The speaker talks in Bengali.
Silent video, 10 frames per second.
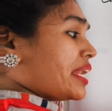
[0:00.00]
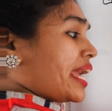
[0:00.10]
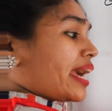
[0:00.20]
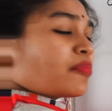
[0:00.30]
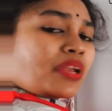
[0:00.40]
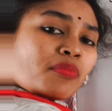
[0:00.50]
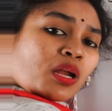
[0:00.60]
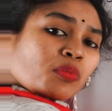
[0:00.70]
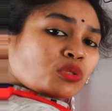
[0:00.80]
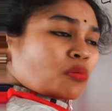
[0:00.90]
লাইনে একবারে
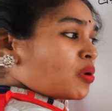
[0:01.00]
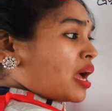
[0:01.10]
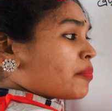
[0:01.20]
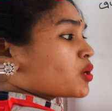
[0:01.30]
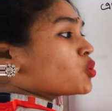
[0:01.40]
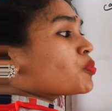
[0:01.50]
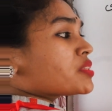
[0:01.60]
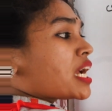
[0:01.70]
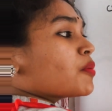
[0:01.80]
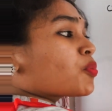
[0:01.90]
মান বসাবো বলে আমরা কিন্তু
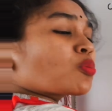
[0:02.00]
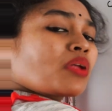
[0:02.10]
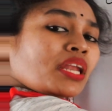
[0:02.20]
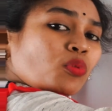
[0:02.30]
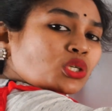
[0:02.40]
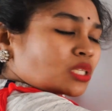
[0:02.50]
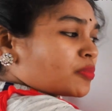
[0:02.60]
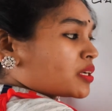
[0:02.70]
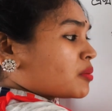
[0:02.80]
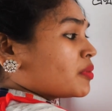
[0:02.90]
চাইলে প্রথম লাইনে বসাতে
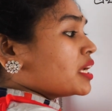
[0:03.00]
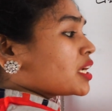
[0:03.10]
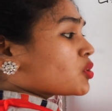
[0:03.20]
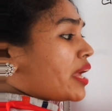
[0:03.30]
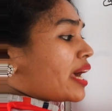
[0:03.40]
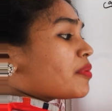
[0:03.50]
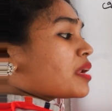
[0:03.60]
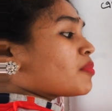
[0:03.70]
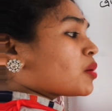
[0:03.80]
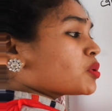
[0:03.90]
পারতাম তো
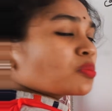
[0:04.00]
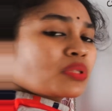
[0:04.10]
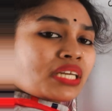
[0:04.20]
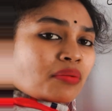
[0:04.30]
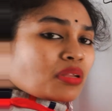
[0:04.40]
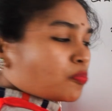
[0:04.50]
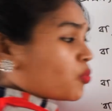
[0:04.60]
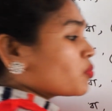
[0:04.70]
একবারে মান বসাবো দেখে আমরা